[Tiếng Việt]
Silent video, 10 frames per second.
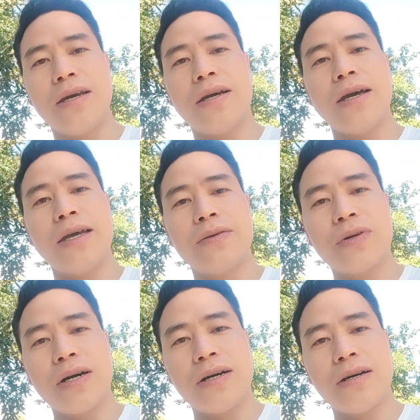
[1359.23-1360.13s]
em hôm
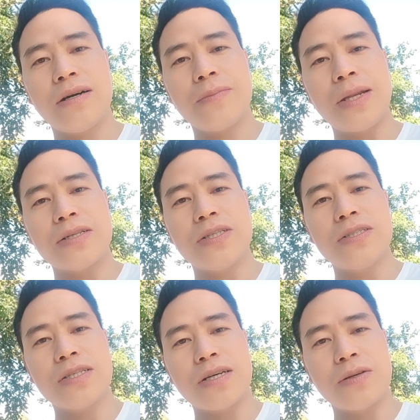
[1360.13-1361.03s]
nó bây giờ xin
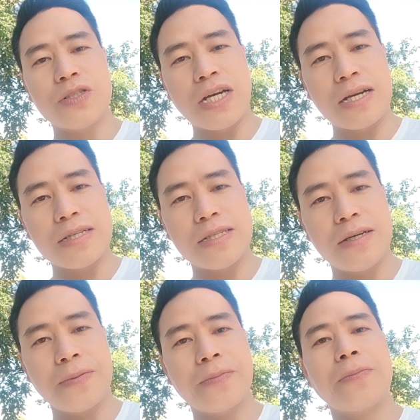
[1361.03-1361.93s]
chỉ sau lúc sẽ nó
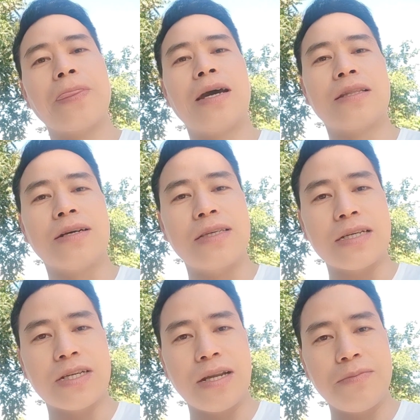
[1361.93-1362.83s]
xứ à, thằng giả
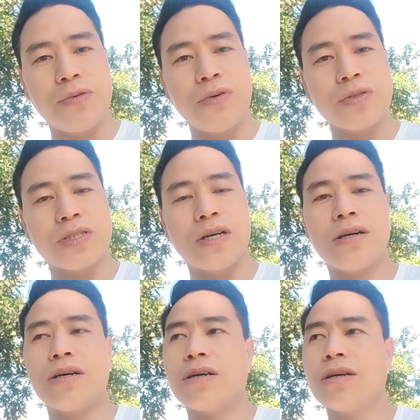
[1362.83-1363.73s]
sẽ đời mù
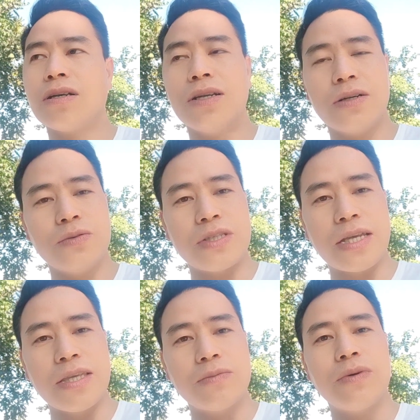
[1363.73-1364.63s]
do được lũ cha
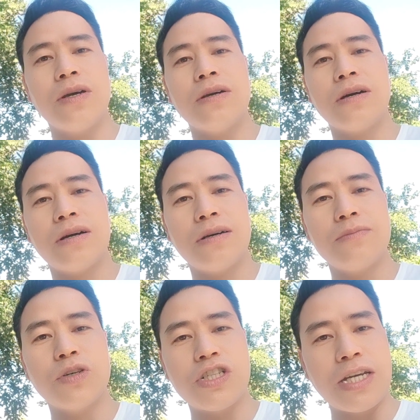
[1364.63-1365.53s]
nhung ờ,
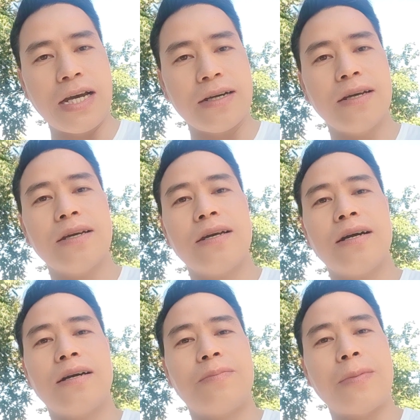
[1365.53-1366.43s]
mua xí hợ
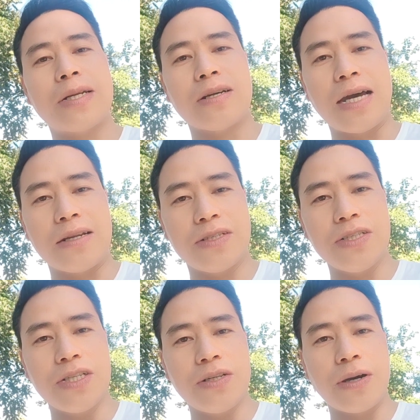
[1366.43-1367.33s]
ờ, bên mặt trọc là
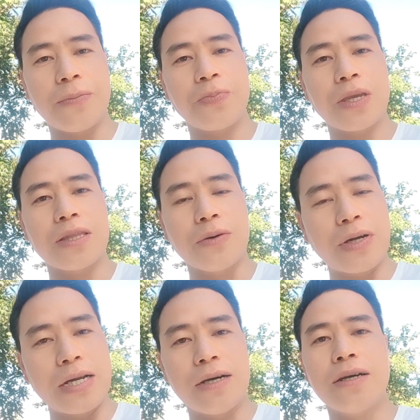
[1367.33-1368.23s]
xin chỉ đùa thảo
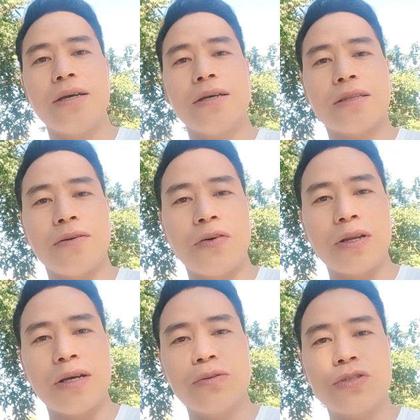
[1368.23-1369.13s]
cơ nó thảo phượng
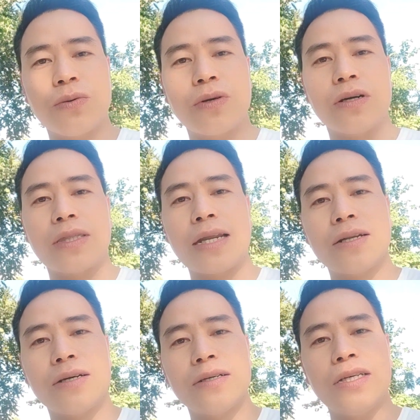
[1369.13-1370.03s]
lo lù rong cỏ tan
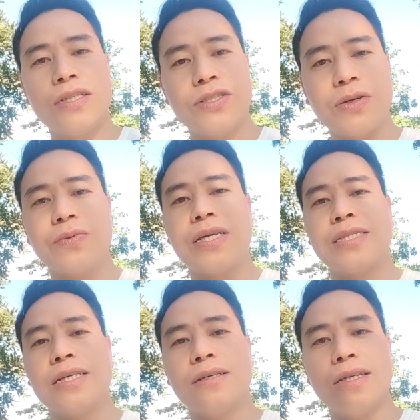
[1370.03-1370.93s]
thọ ít trồng nhiệt
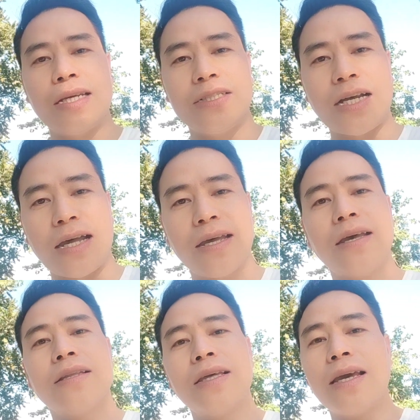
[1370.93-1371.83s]
gì cái tiếng anh cha
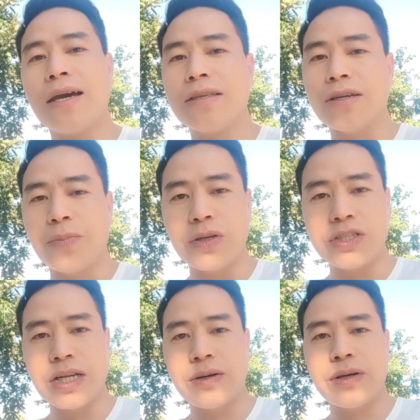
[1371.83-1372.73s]
thì à, chọc huy
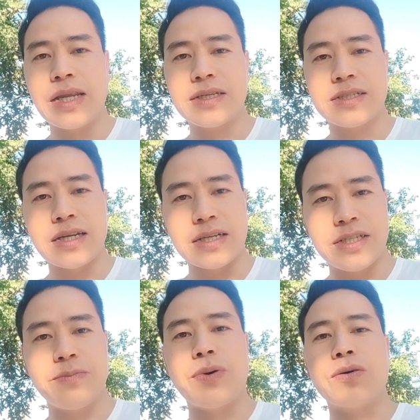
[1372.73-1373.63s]
sẽ đợi ổn nên xả
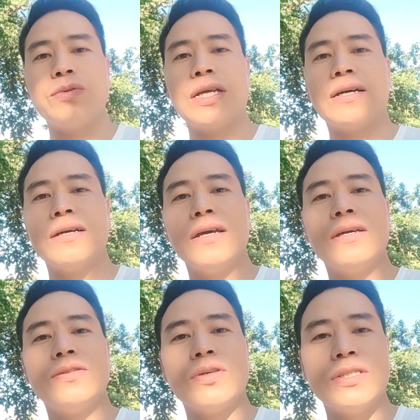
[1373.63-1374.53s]
xịt bọc cũng nó
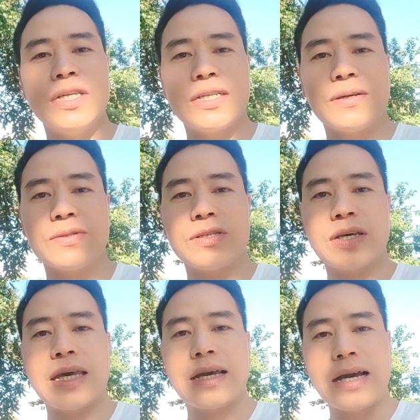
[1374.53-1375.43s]
chuẩn chỉ đầu so
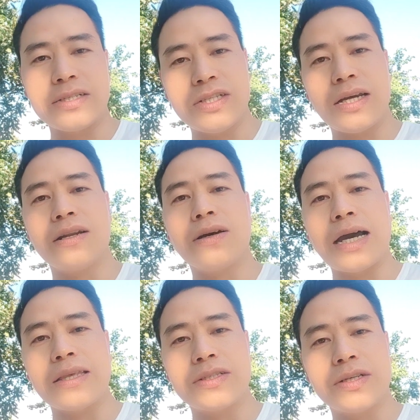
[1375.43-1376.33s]
cái cá xía nó
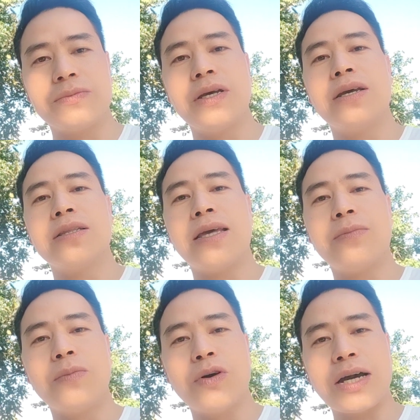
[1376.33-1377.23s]
cá nhau rong thì
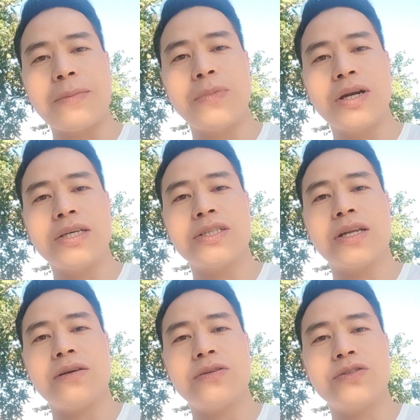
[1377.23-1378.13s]
mua à, một cá mò lì sẽ
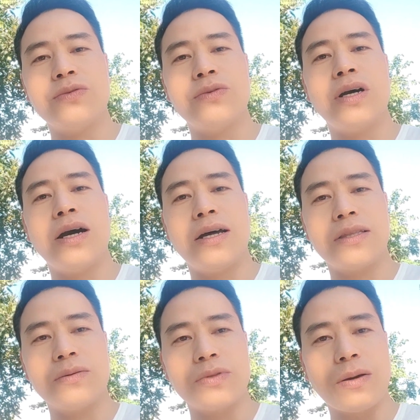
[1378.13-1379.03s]
đợi ở chủ anh à,
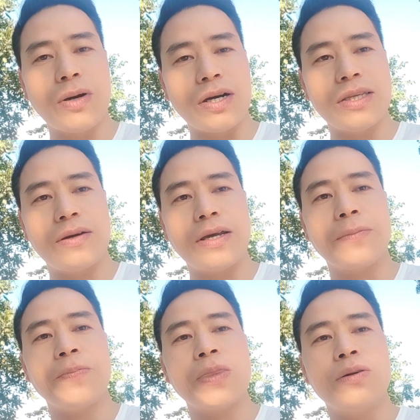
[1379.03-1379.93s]
đông đó bọc hẳn nhau này
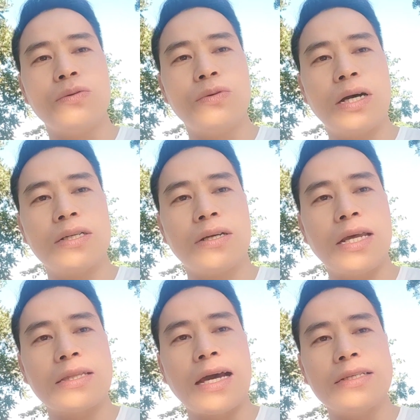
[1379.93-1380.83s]
cú đó
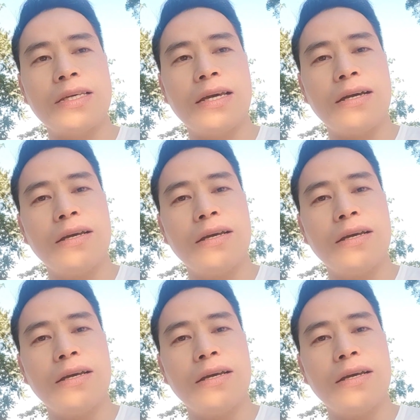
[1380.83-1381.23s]
này thả chè